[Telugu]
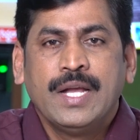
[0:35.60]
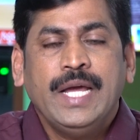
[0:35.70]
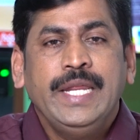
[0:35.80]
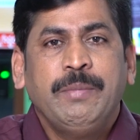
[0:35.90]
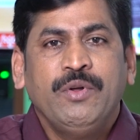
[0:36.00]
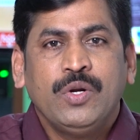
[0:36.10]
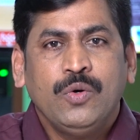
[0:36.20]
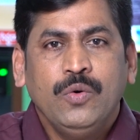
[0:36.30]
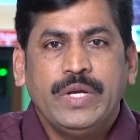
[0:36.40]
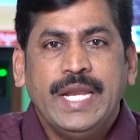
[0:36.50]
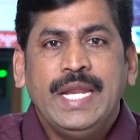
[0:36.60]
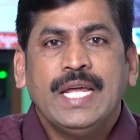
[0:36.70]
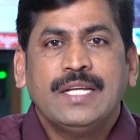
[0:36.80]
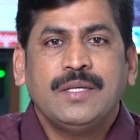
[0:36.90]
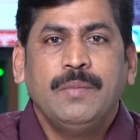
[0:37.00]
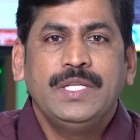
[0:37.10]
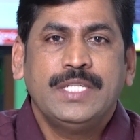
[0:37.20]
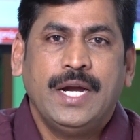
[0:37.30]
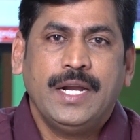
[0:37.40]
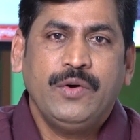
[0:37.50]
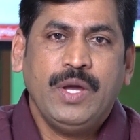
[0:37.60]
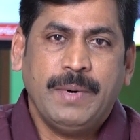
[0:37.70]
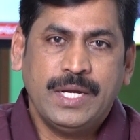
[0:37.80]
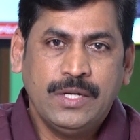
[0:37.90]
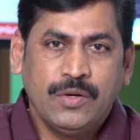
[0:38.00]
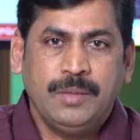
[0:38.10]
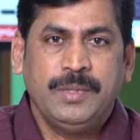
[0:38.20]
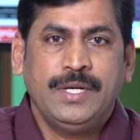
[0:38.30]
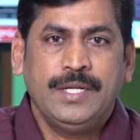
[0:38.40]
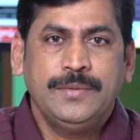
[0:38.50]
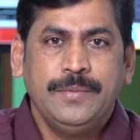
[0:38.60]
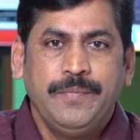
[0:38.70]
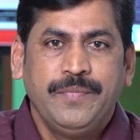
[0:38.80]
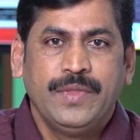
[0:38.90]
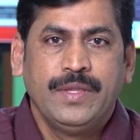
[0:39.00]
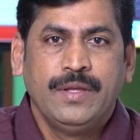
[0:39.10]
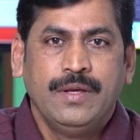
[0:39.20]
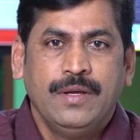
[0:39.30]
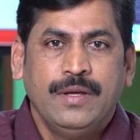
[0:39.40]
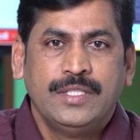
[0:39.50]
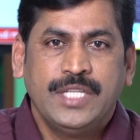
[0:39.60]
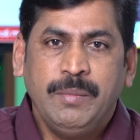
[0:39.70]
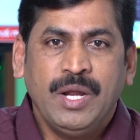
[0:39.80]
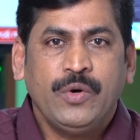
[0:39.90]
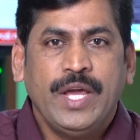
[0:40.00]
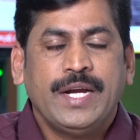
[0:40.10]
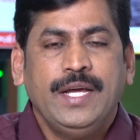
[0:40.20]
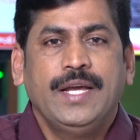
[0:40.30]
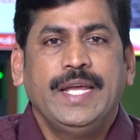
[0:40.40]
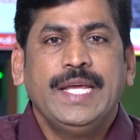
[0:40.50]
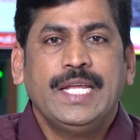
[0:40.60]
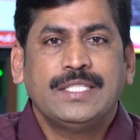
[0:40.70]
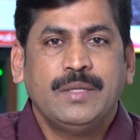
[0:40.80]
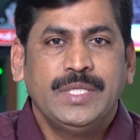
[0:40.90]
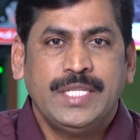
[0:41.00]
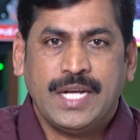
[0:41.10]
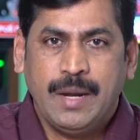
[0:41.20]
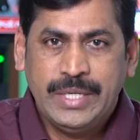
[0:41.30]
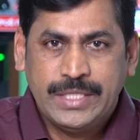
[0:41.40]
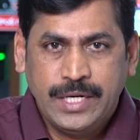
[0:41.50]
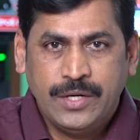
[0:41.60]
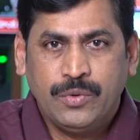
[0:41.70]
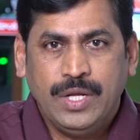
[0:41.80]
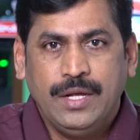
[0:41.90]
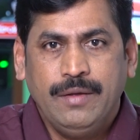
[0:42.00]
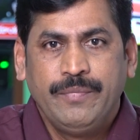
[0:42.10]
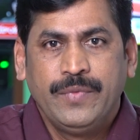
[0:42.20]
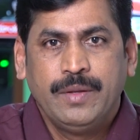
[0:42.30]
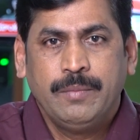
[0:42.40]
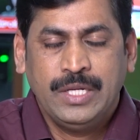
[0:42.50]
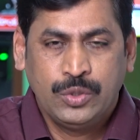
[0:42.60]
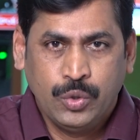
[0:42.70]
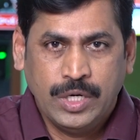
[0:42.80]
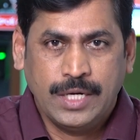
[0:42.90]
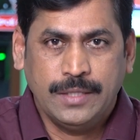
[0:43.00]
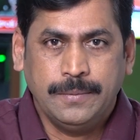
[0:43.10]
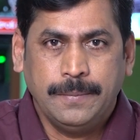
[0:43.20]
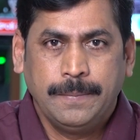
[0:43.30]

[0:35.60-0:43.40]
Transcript: కానీ ఇప్పటివరకు ఎన్నికలకు సంబంధించిన హడావుడి ఆ పార్టీలో కనపడట్లేదు షర్మిల కూడా ఇక్కడ ఎన్నికలకు సంబంధించిన కామెంట్స్ చేయడం కూడా మనం చూడట్లేదు